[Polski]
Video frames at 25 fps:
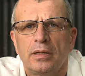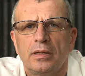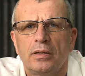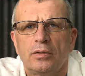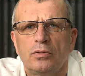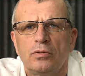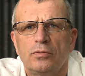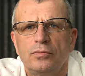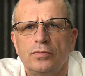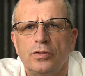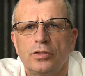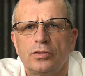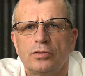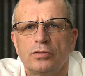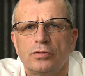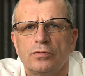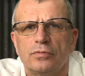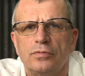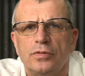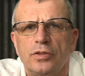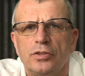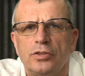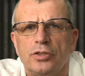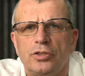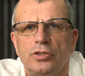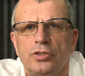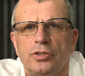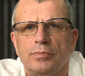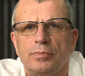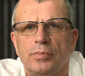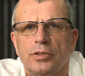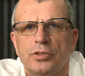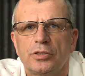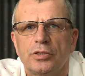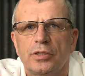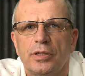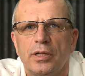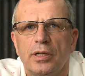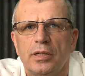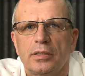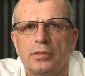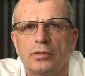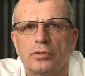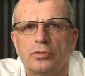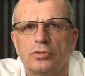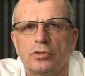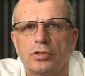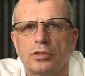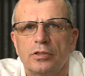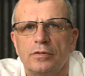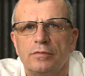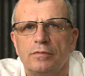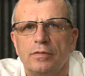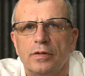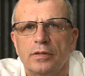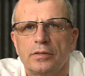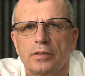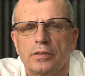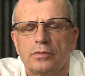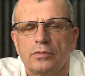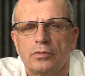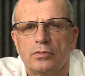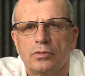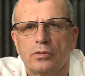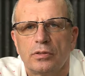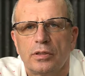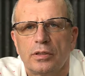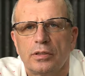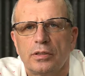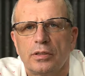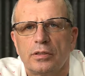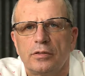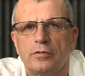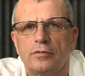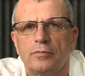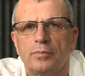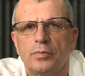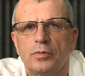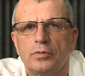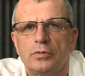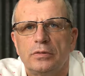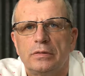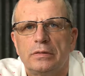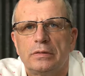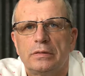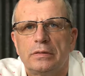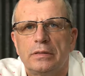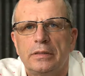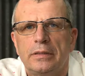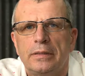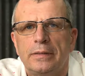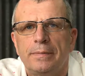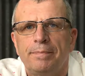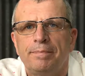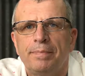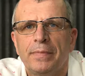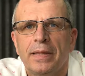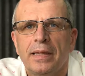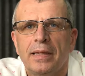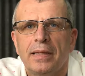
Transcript: Również chcą wiedzieć, czy masz realne oczekiwania co do kariery w policji.